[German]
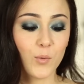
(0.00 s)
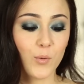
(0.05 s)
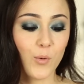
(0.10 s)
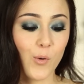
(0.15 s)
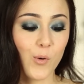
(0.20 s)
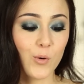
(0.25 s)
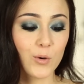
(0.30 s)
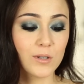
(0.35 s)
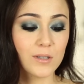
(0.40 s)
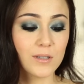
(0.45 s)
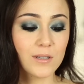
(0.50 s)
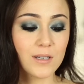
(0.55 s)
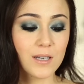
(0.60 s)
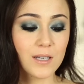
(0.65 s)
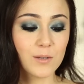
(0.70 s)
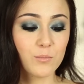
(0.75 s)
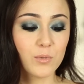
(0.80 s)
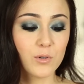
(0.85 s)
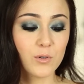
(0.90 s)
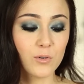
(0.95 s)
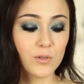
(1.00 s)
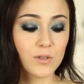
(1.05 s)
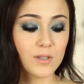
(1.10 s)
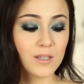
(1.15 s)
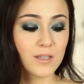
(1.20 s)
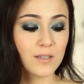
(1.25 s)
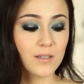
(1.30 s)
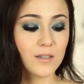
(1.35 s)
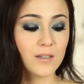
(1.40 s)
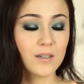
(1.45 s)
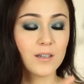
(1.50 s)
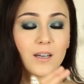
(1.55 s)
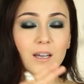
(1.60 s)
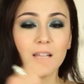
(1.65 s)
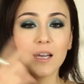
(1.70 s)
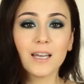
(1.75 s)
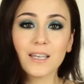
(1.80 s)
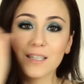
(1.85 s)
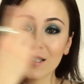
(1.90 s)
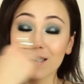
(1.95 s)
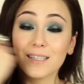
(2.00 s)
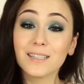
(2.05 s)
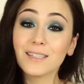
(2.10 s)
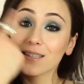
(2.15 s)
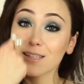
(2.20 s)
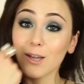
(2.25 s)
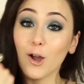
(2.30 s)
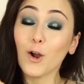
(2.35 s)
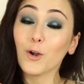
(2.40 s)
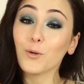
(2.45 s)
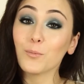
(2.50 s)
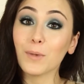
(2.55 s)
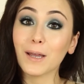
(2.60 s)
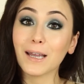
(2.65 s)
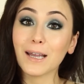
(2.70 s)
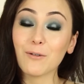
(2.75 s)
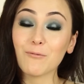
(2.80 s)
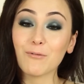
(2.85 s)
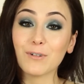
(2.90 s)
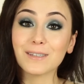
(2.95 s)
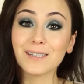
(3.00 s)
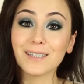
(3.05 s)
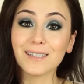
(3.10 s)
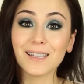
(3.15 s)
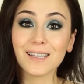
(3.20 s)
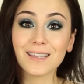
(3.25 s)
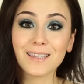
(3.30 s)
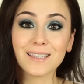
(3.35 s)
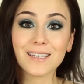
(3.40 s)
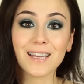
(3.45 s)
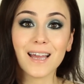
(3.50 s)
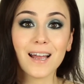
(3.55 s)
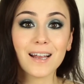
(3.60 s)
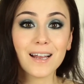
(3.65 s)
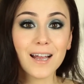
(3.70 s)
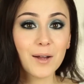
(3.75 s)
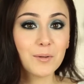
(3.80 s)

Und ich benutze, ich dieses Augen-Make-up, was ich jetzt trage,